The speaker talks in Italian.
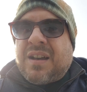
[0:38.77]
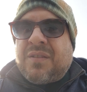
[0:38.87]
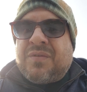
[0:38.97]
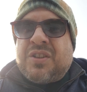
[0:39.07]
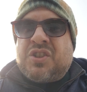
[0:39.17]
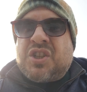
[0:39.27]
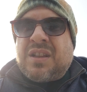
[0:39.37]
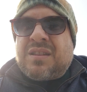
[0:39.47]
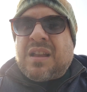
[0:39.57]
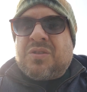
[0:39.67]
Eh,
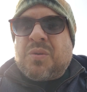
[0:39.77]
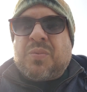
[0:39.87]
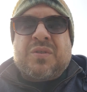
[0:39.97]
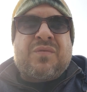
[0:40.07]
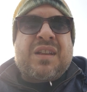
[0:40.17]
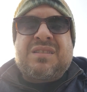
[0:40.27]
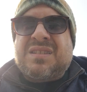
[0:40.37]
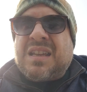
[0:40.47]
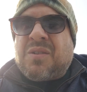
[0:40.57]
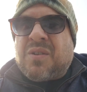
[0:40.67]
vincete dopo
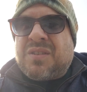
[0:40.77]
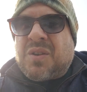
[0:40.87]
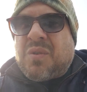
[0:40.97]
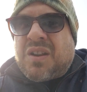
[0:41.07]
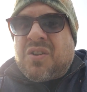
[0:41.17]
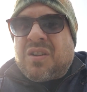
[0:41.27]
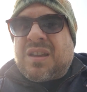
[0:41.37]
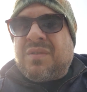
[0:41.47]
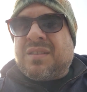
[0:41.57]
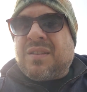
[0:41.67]
20 secondi quel gol
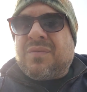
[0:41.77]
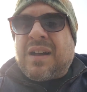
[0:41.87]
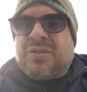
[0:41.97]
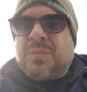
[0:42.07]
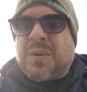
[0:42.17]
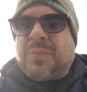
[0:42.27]
che avete fatto, poi